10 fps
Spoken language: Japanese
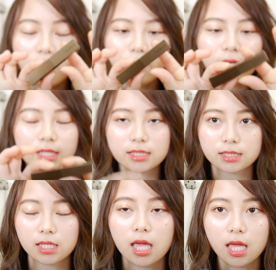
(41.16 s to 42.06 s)
れはで
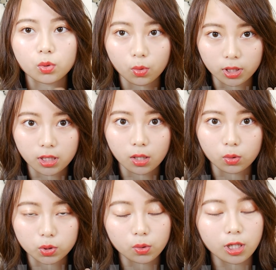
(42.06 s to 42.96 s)
すね動画で
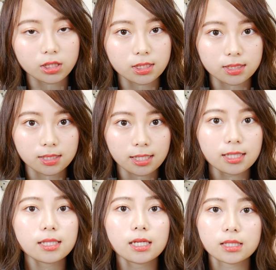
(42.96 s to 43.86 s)
ご紹介させてい
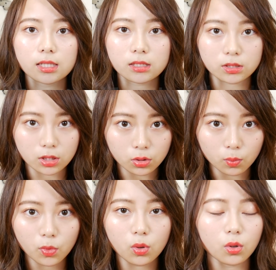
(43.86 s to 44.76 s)
ただいたんですけど
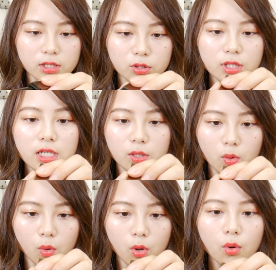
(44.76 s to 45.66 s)
も3
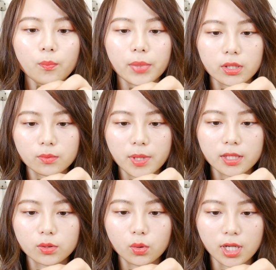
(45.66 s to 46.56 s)
の
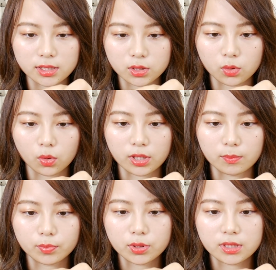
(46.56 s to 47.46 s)

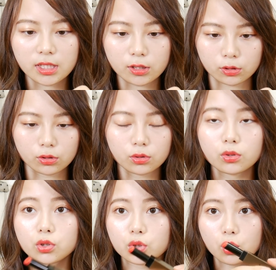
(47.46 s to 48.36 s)
ベルベットラストリップスティックの
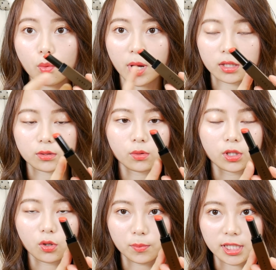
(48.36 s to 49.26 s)
15番の
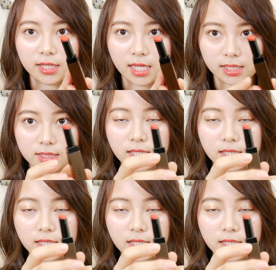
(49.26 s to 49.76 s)
色味です